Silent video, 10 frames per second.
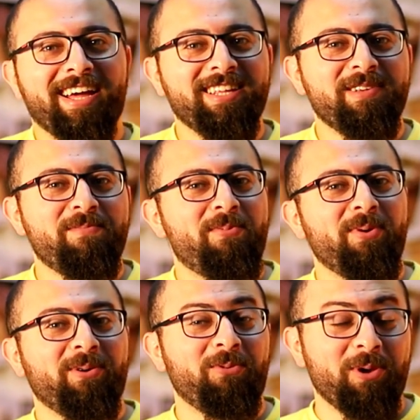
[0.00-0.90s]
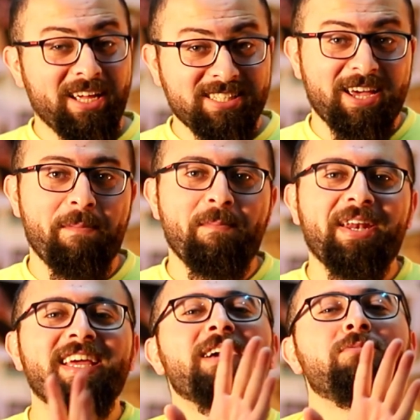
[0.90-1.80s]
يعني والاسخم
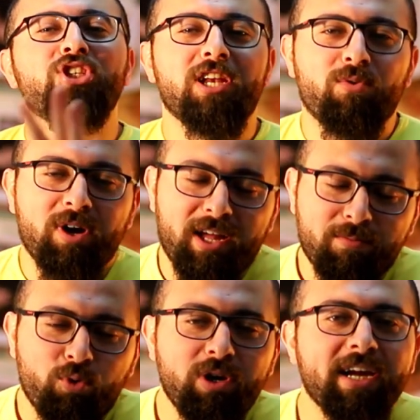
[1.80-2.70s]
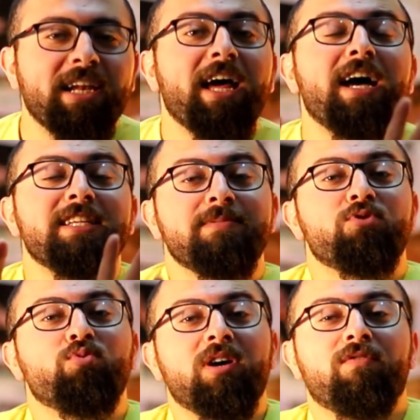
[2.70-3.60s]
من هيك بيجي لك واحد بيقول لك
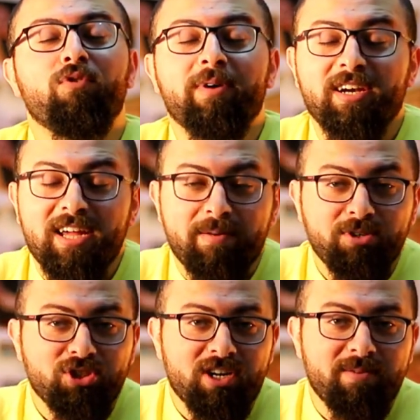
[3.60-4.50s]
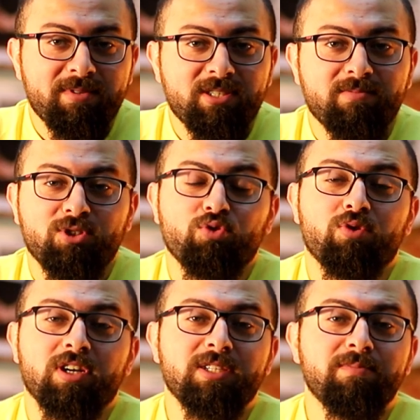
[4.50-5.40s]
لازم توقفوا برنامج رامز
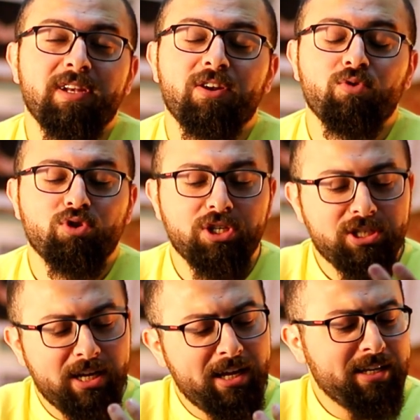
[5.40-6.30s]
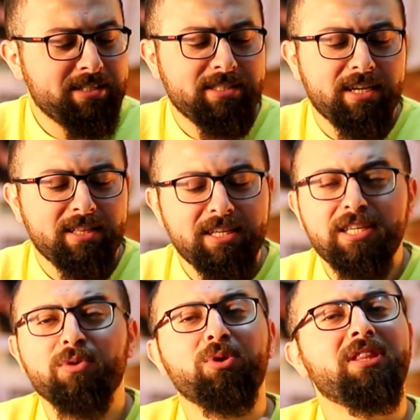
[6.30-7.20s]
مجنون رسمي لانه يشجع على
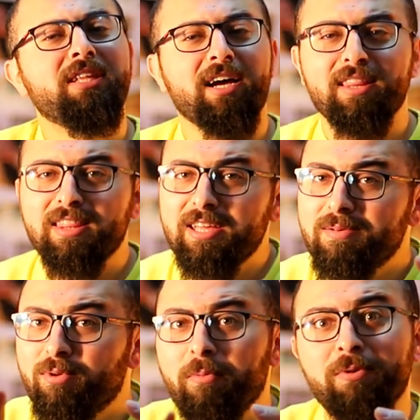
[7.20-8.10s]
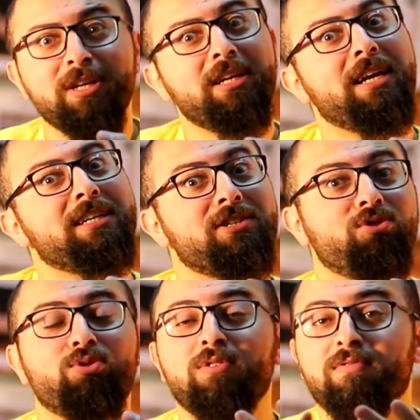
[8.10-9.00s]
الساديه والتعذيب وممكن الناس
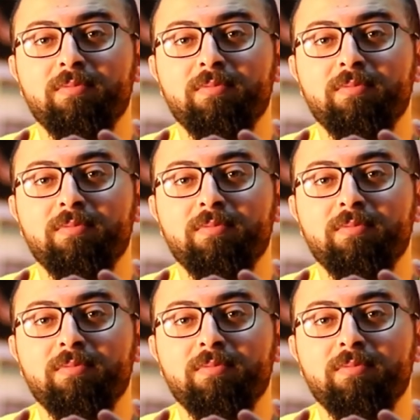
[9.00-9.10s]
تدق